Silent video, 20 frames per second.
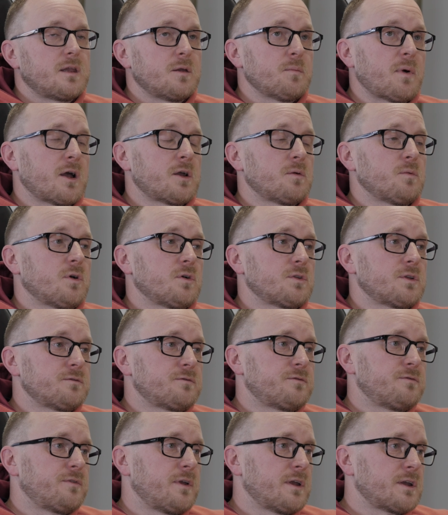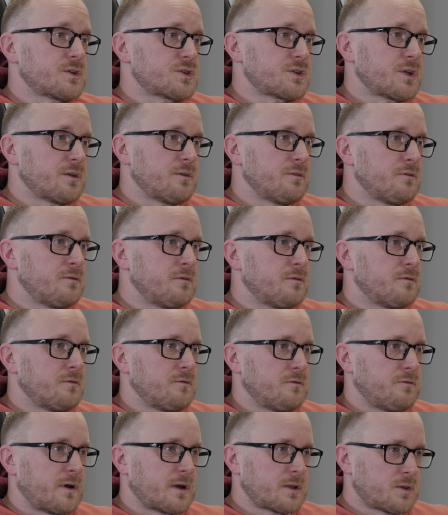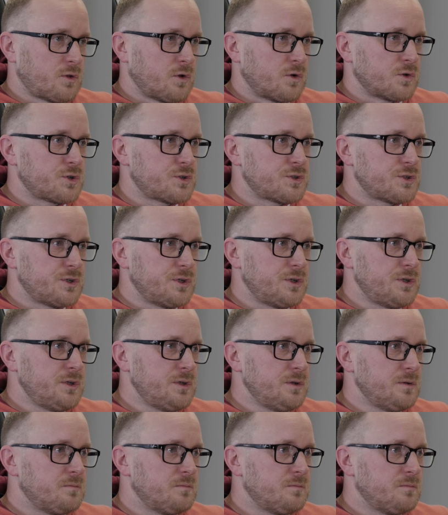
nie mają one większej wartości